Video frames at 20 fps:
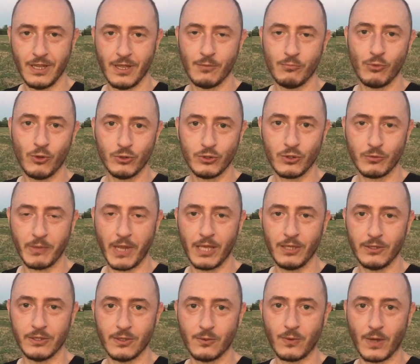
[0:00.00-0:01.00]
molto
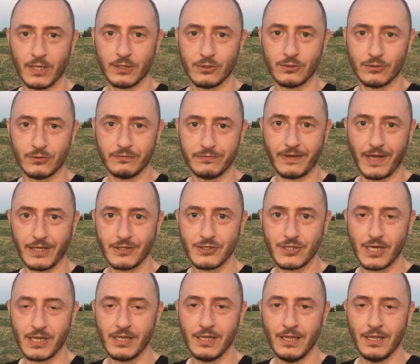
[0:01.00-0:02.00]
meglio di quanto
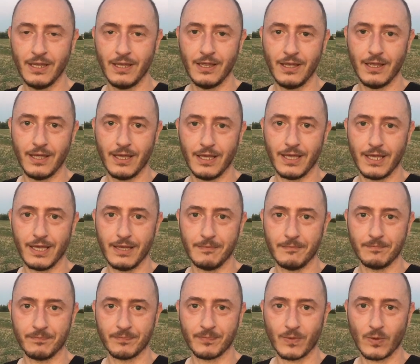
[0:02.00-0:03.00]
faccia
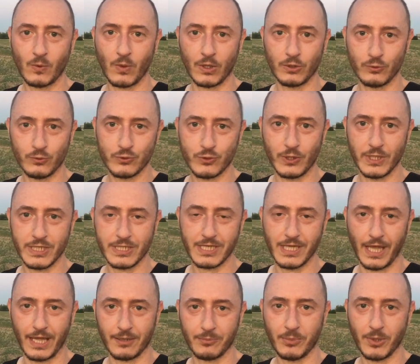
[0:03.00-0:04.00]
ehm, quando uso le
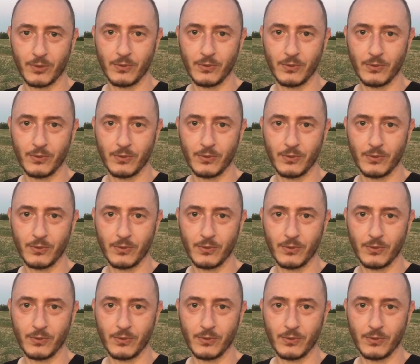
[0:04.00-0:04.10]
scarpe.